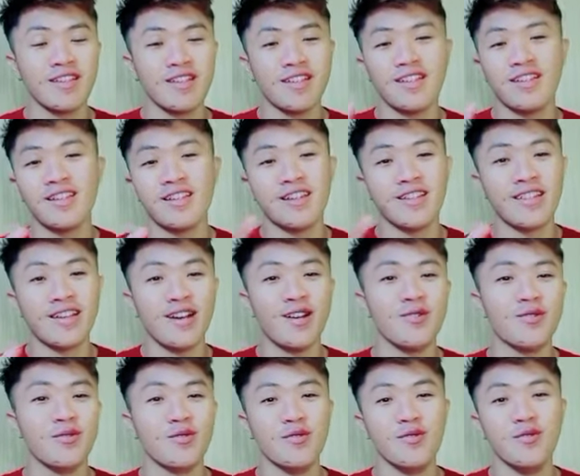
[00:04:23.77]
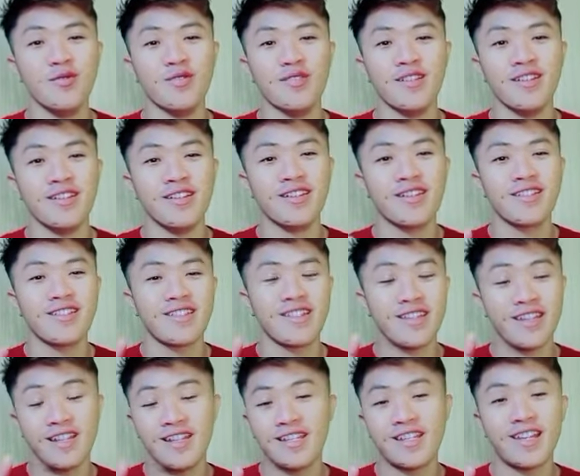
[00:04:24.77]
saya nggak tahu dulunya
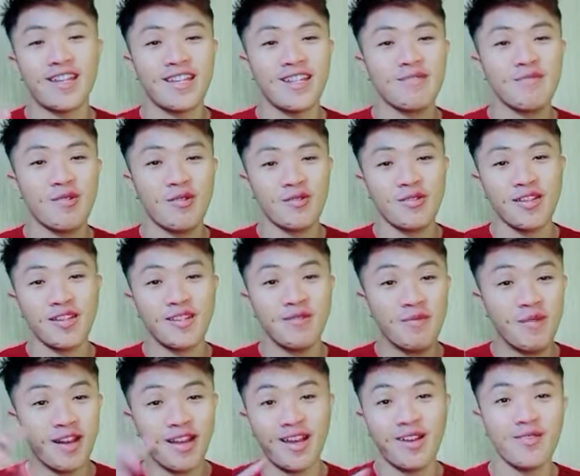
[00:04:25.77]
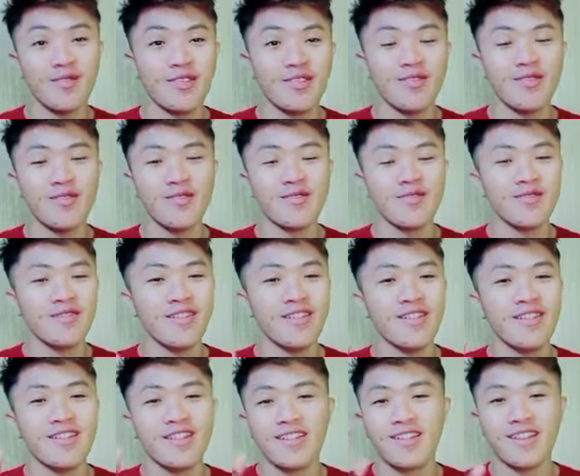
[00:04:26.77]
dan saya mau jadi pelaut itu
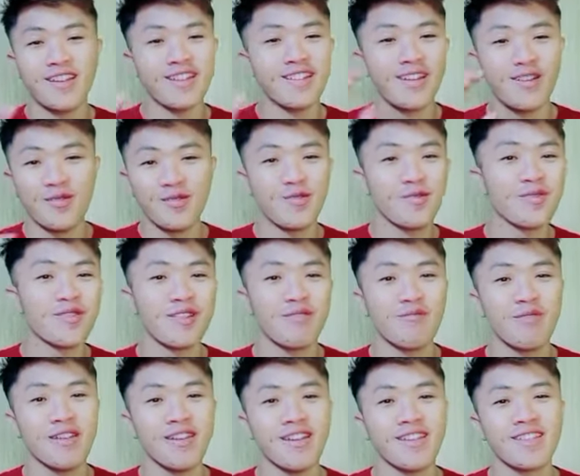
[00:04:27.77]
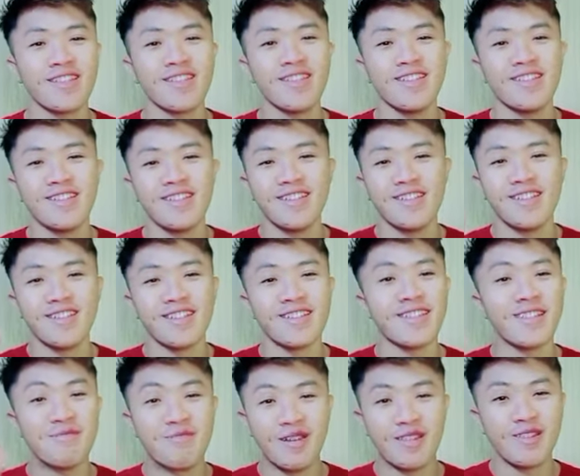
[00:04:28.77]
nggak tahu juga guys ini
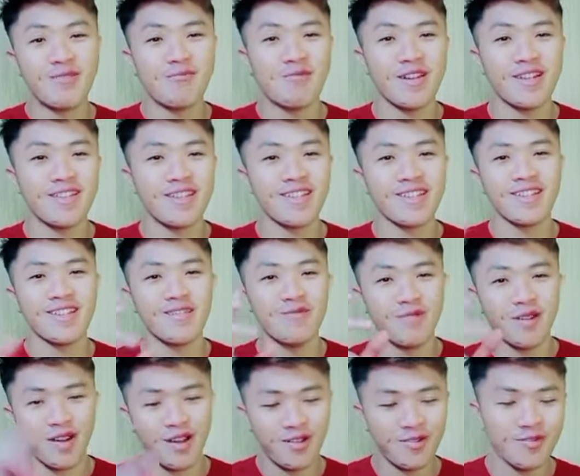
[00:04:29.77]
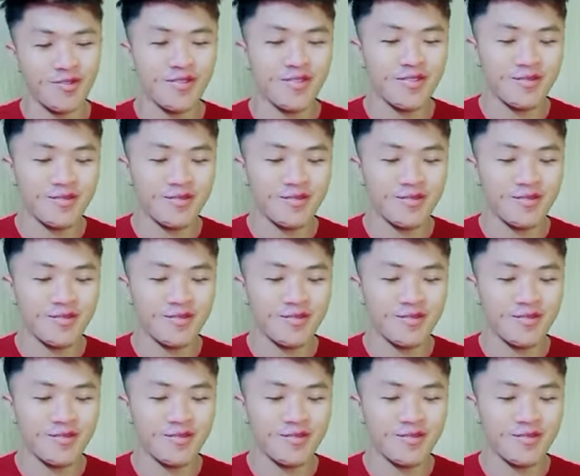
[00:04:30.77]
tiba-tiba saya jadi pelaut